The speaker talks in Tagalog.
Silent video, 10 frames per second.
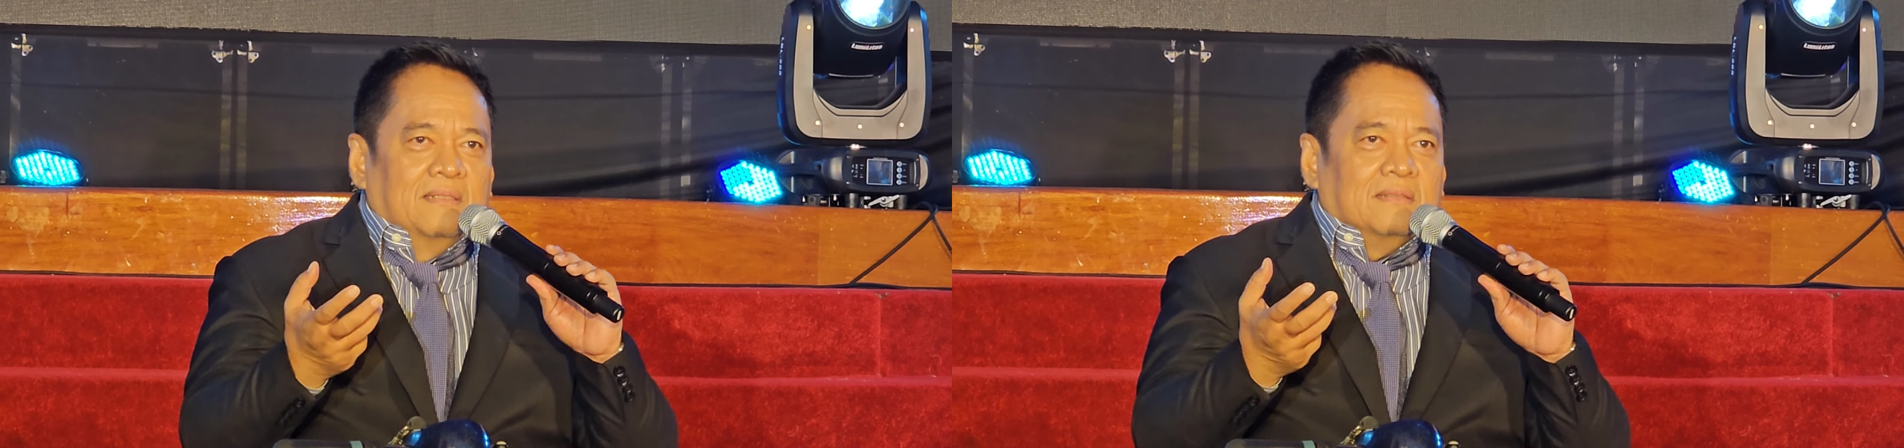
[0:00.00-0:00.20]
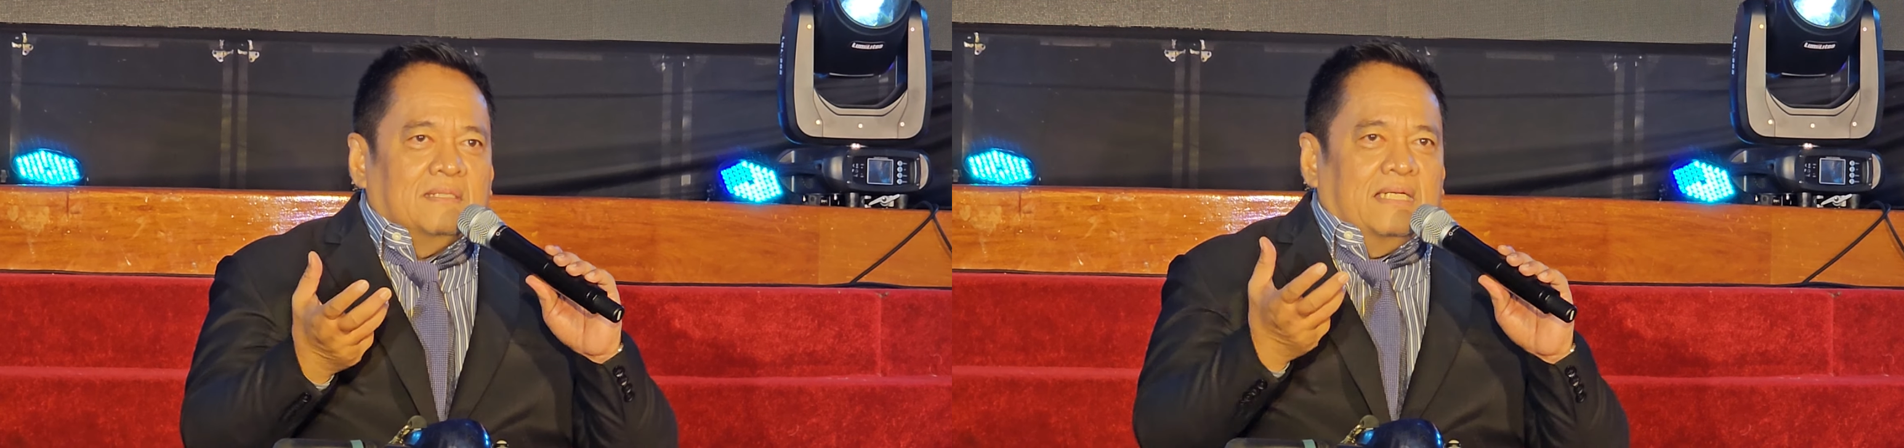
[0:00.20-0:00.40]

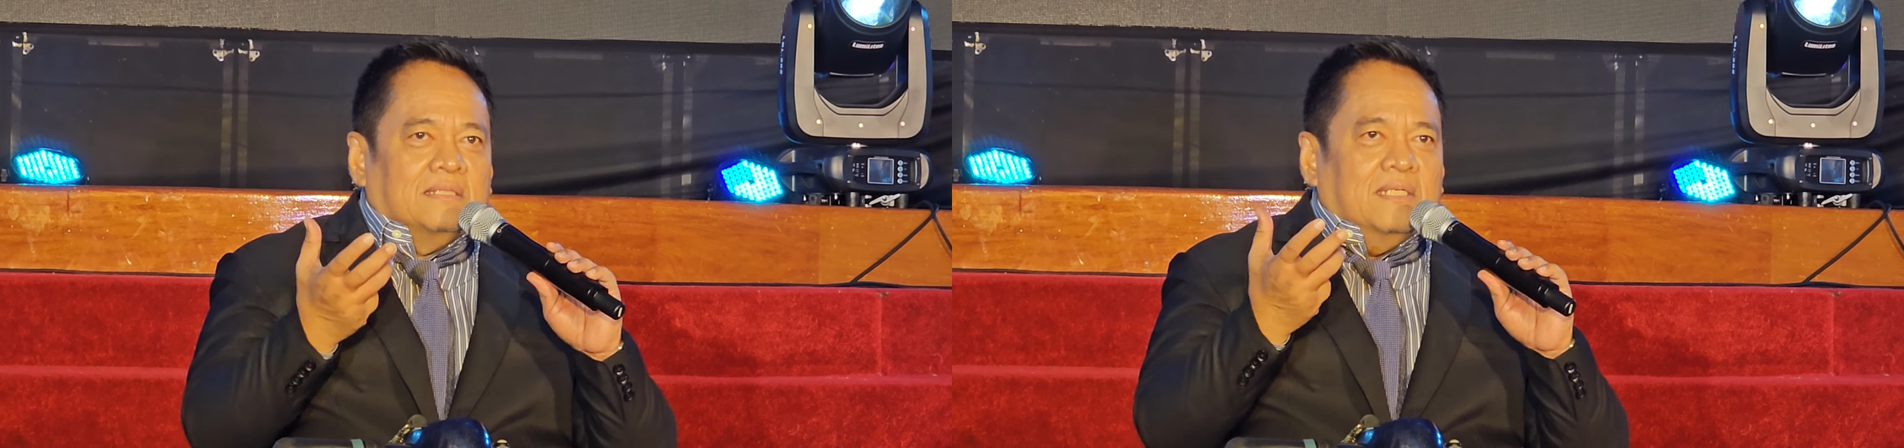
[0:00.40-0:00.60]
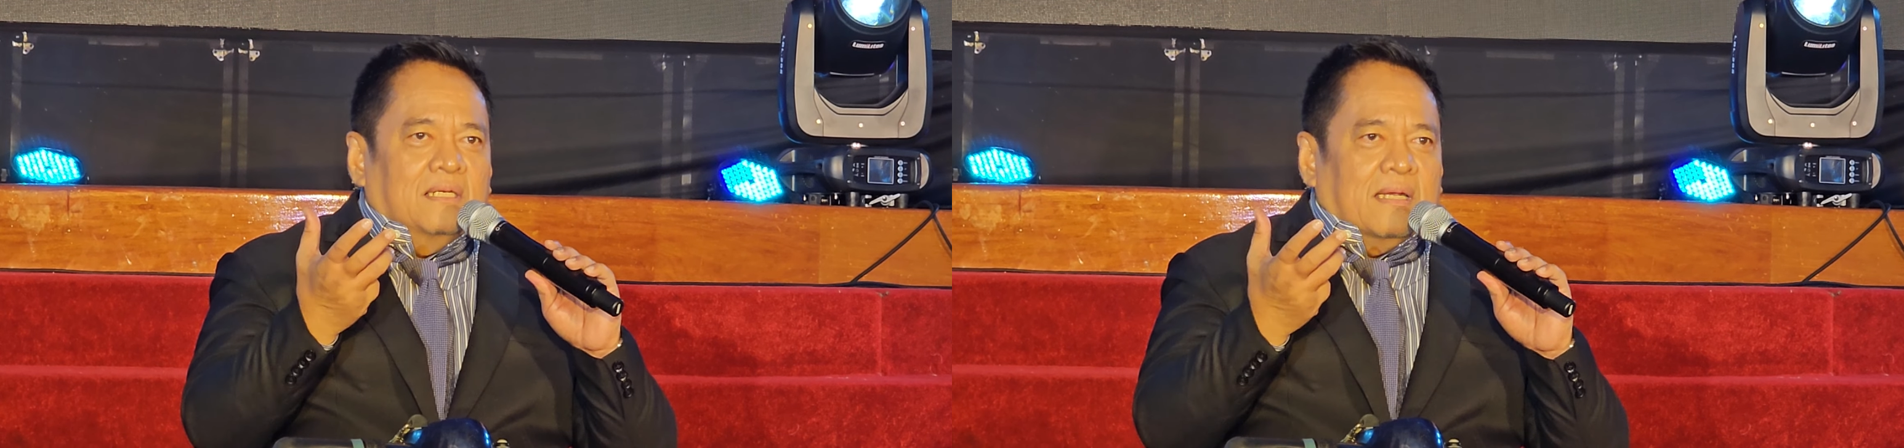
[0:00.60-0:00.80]

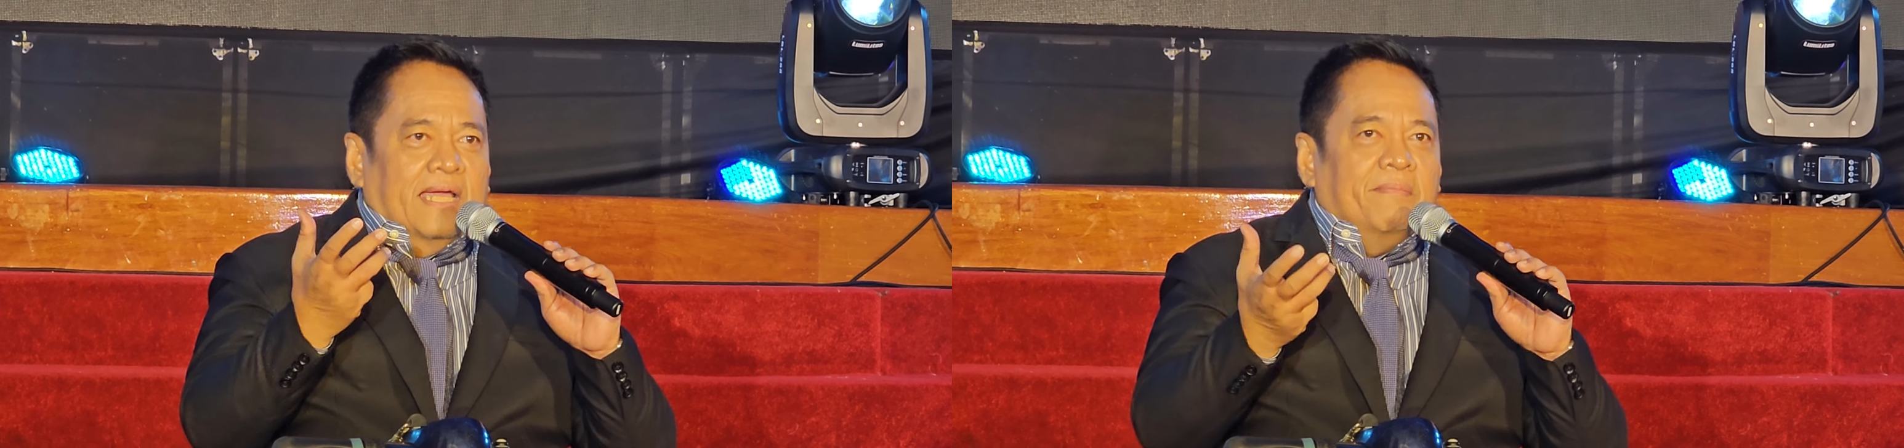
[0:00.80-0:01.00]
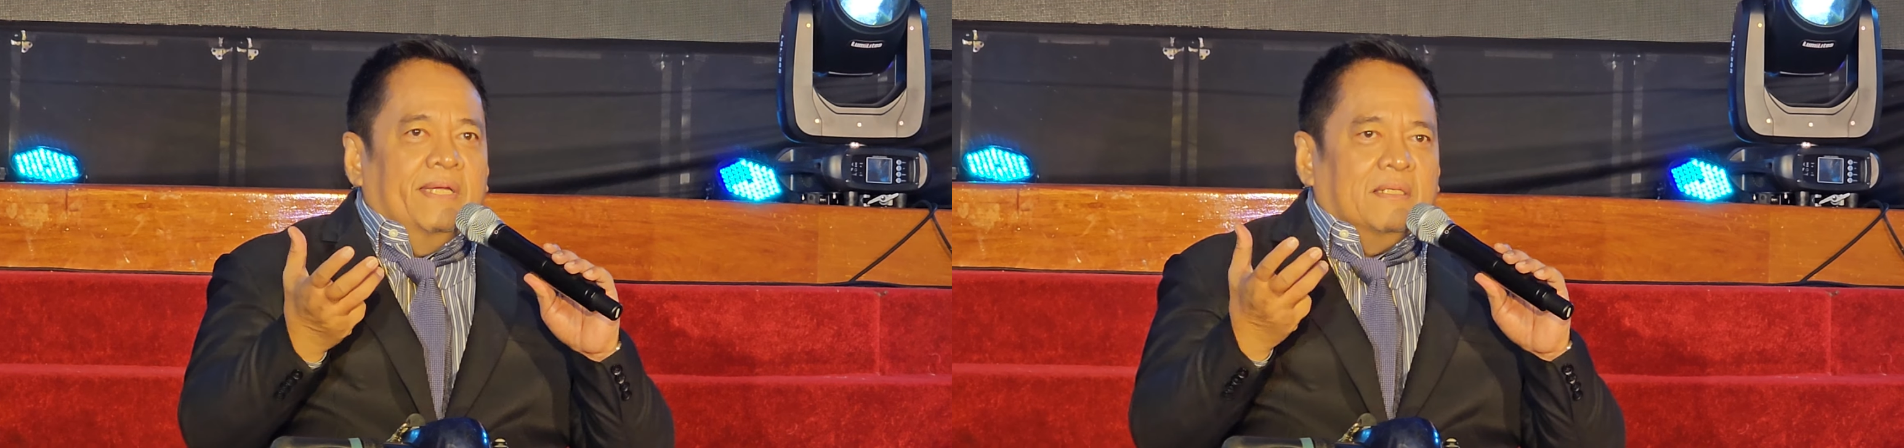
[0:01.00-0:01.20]
such a
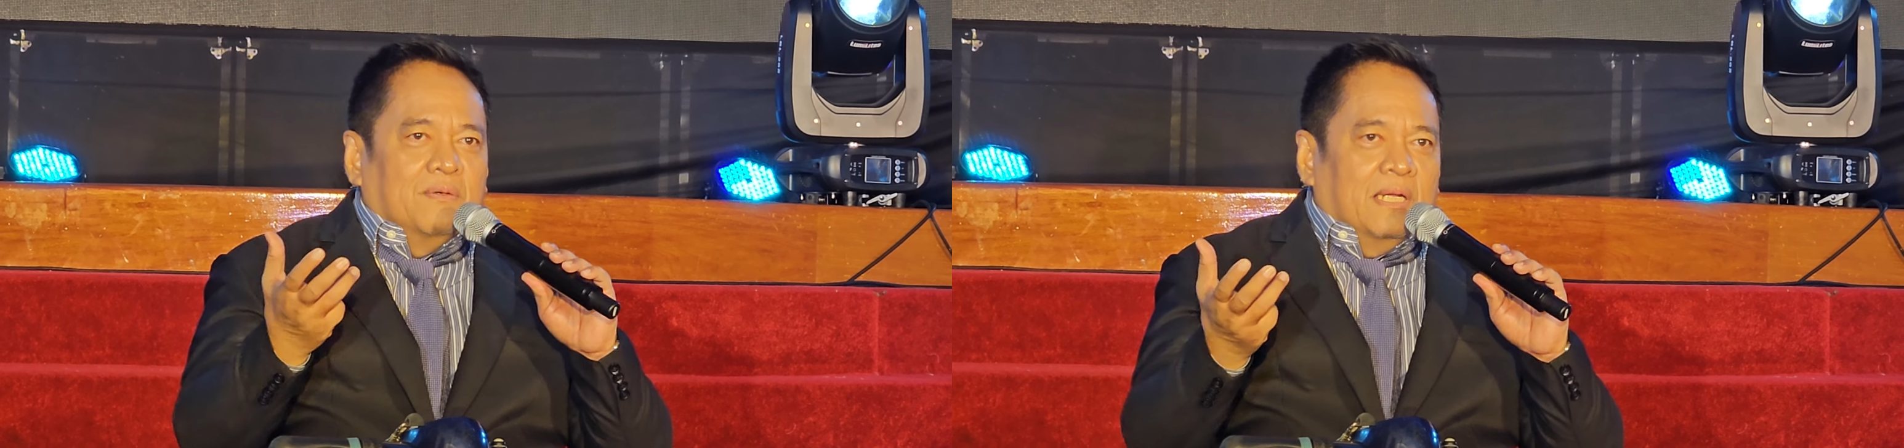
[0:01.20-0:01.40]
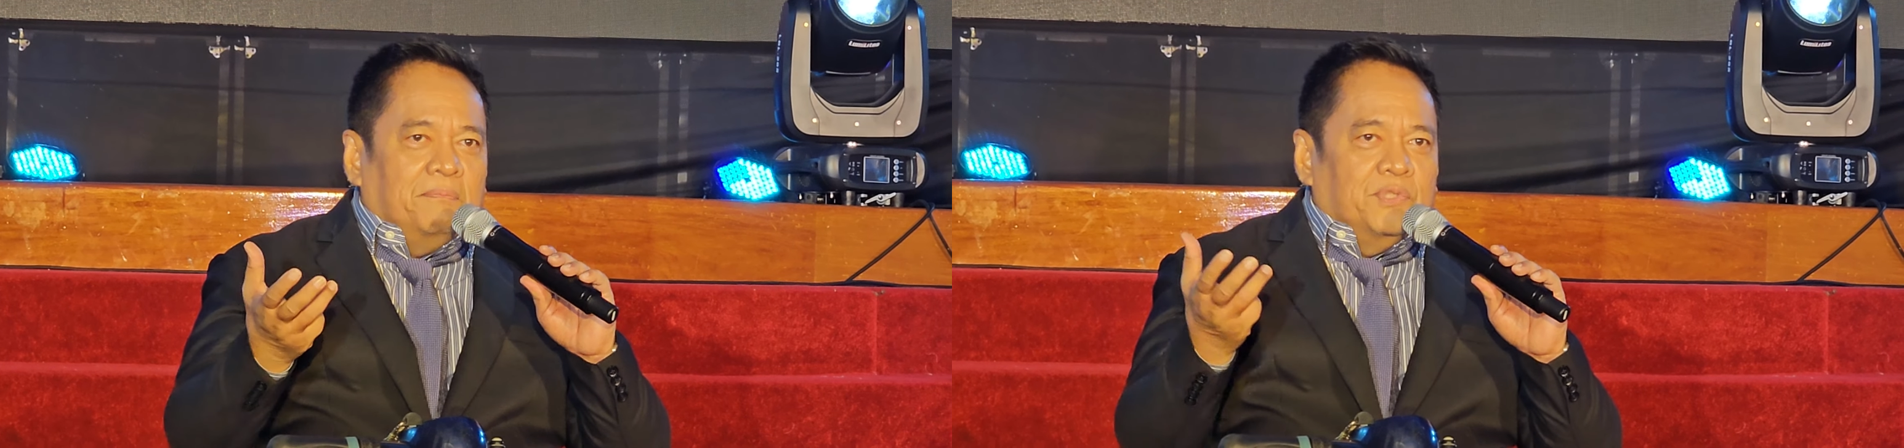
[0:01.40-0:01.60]
crime and
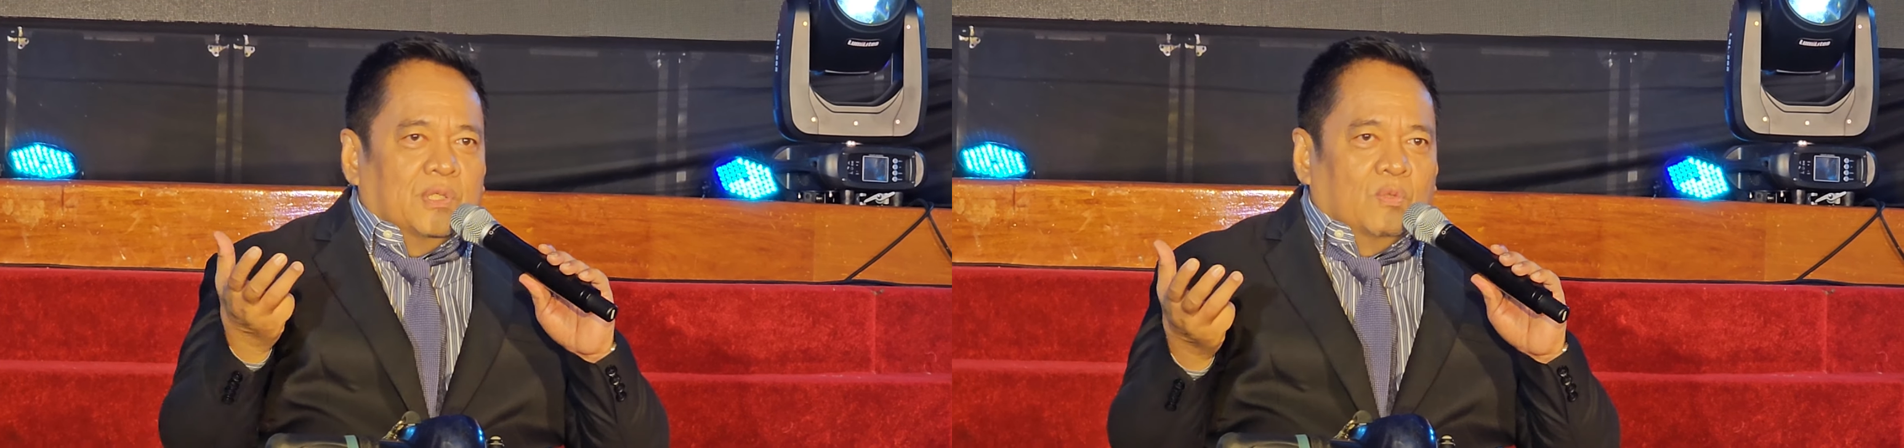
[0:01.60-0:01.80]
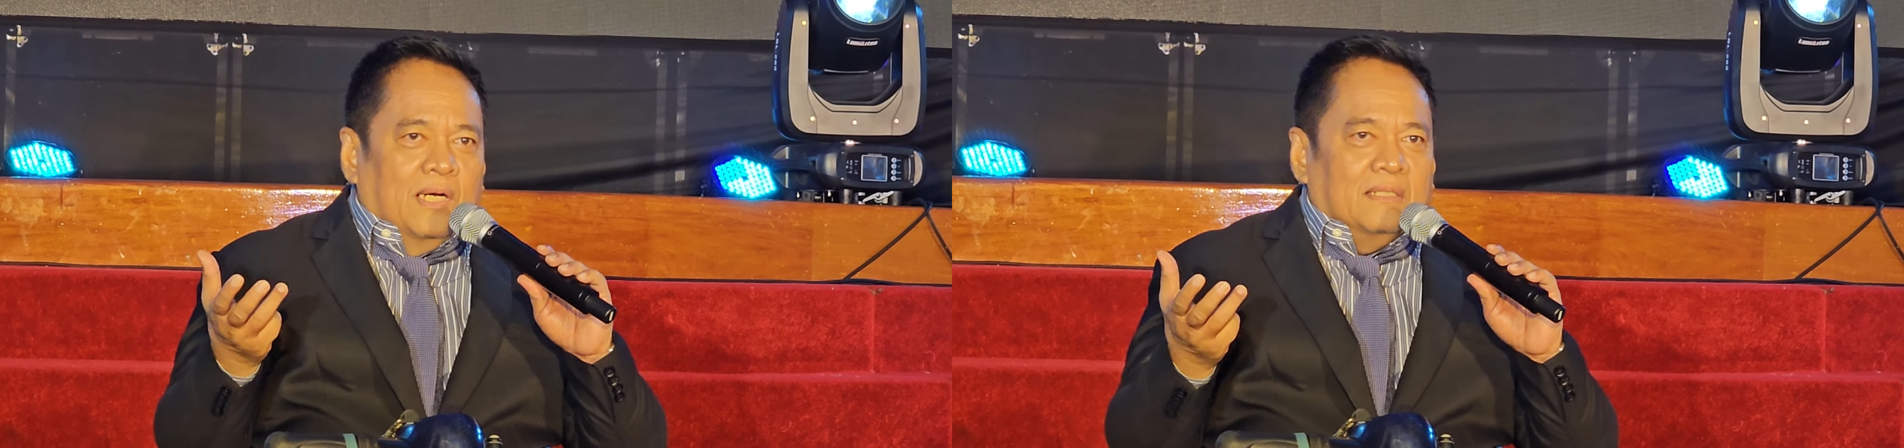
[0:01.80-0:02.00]

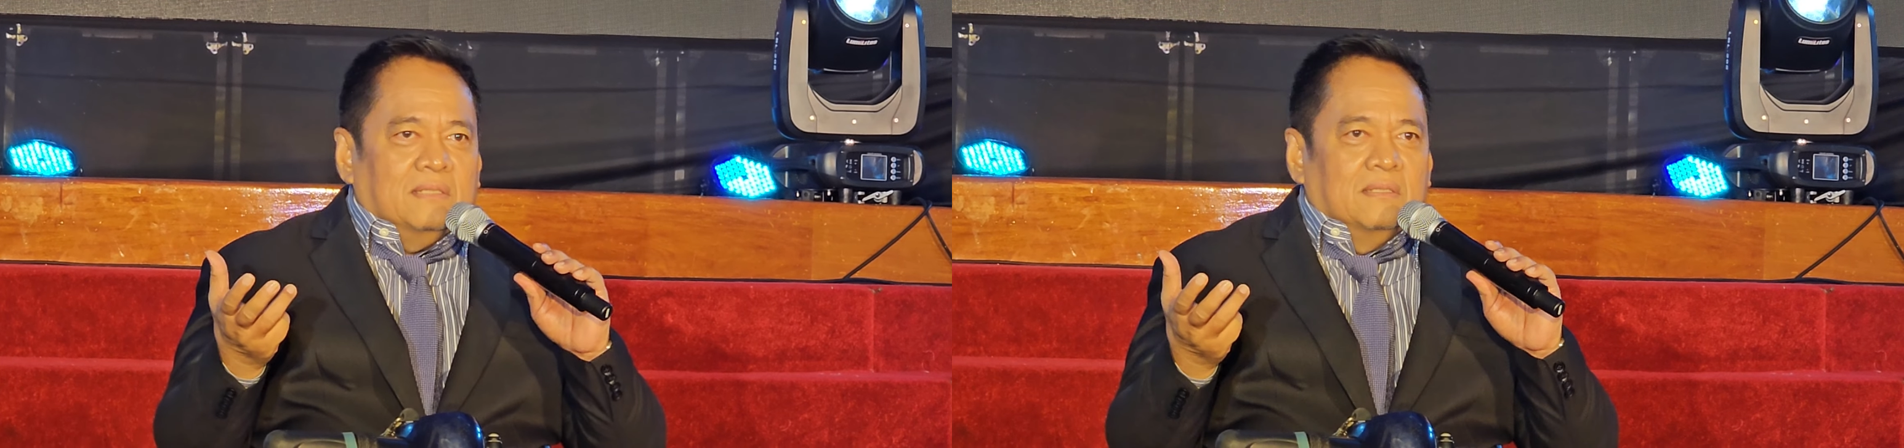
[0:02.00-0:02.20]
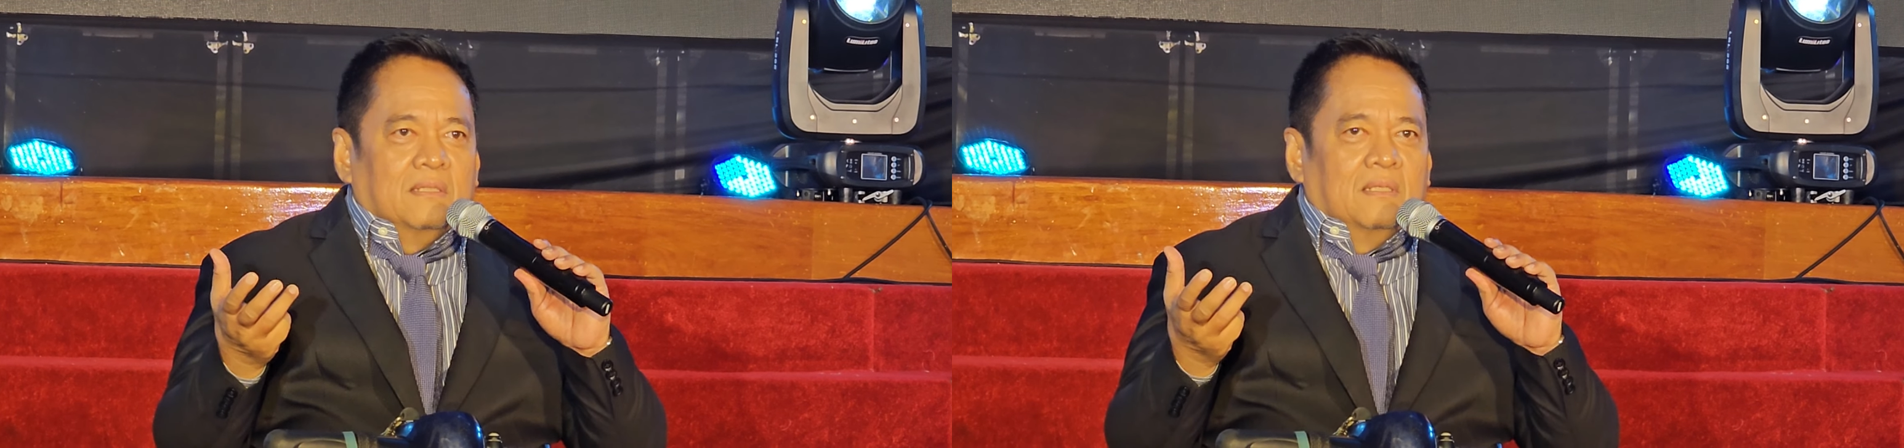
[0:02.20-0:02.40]
corruption watch